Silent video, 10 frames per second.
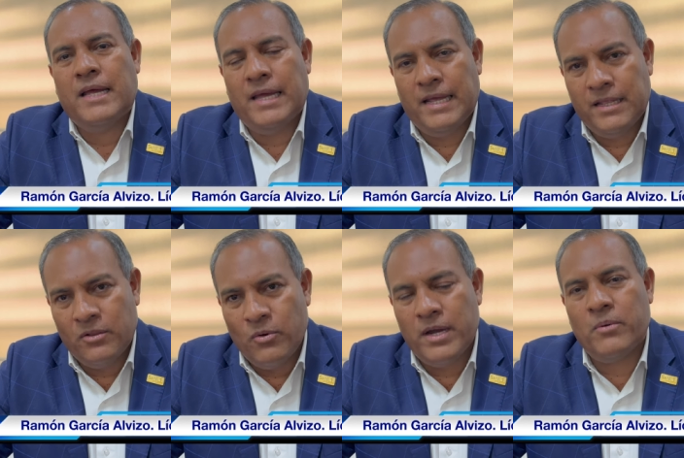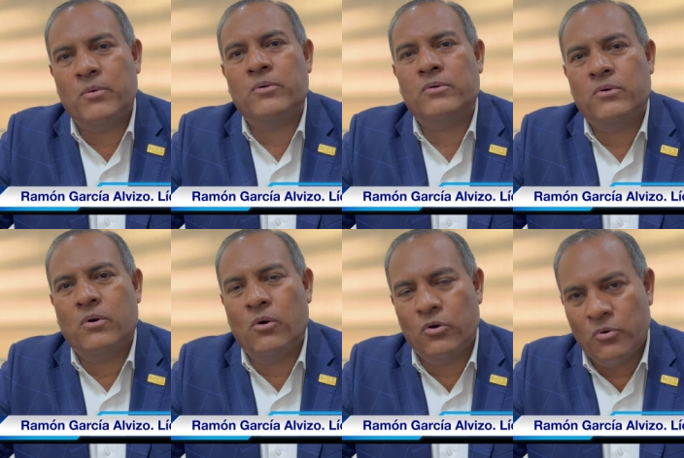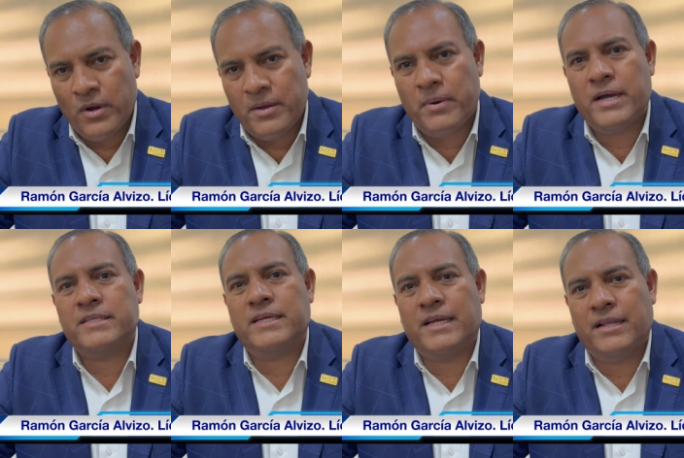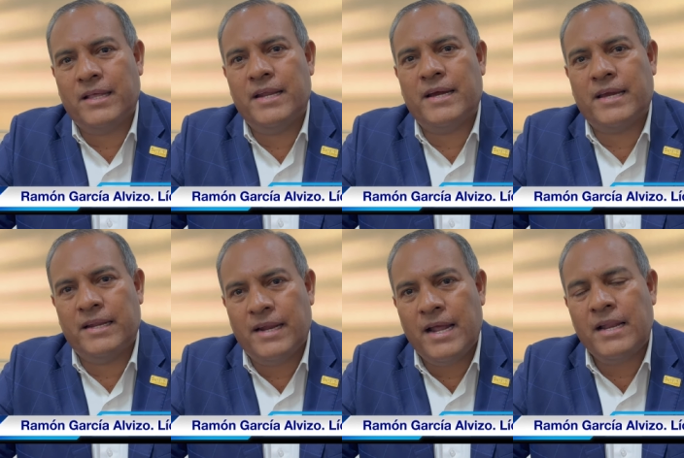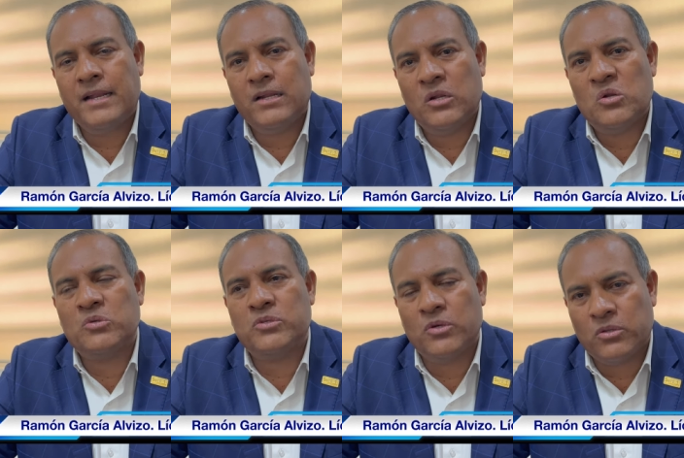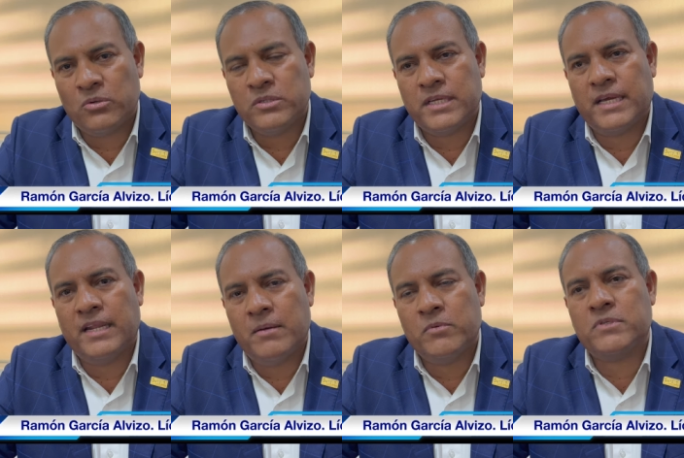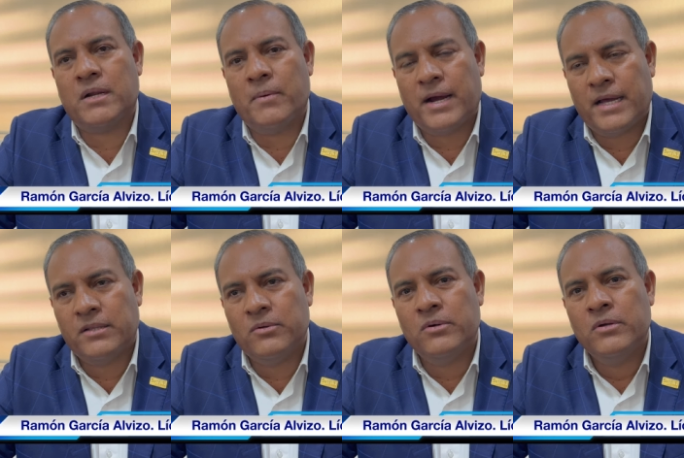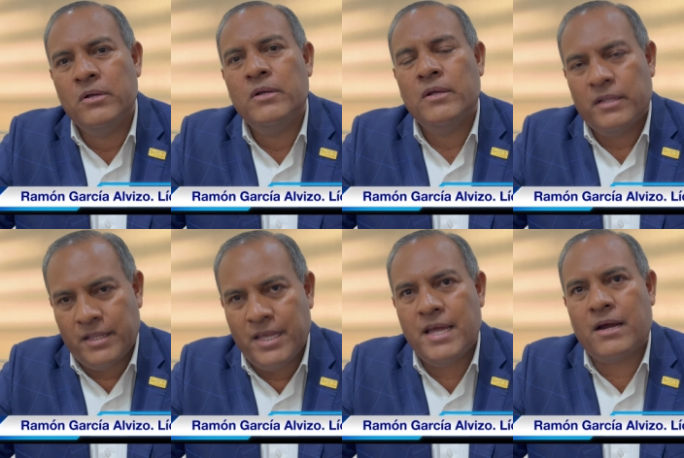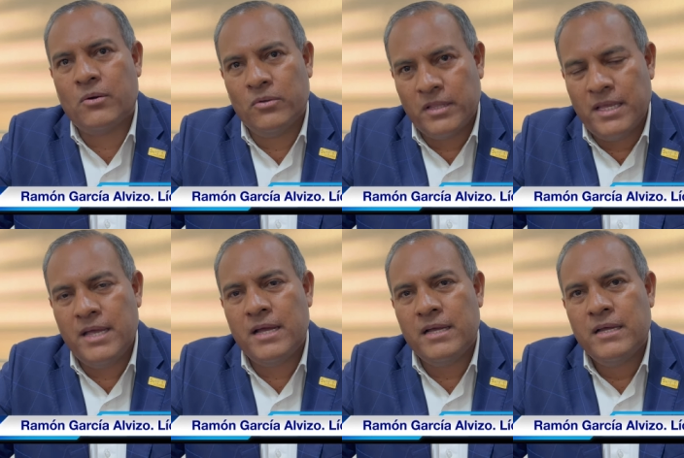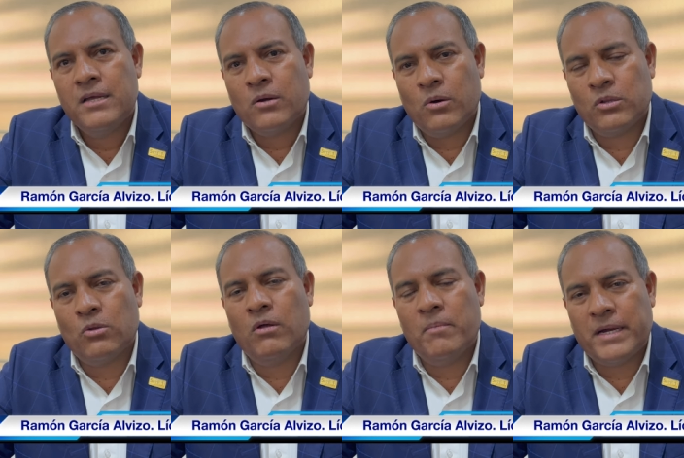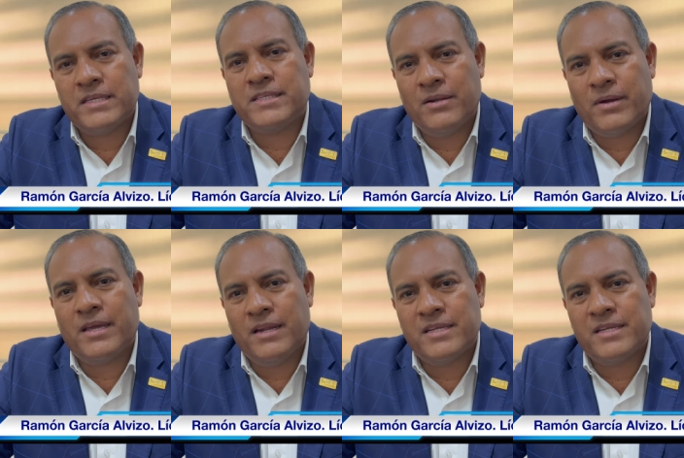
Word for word: el nuevo o nueva secretaria general, nosotros seguiremos trabajando día con día con todo el magisterio aquí en el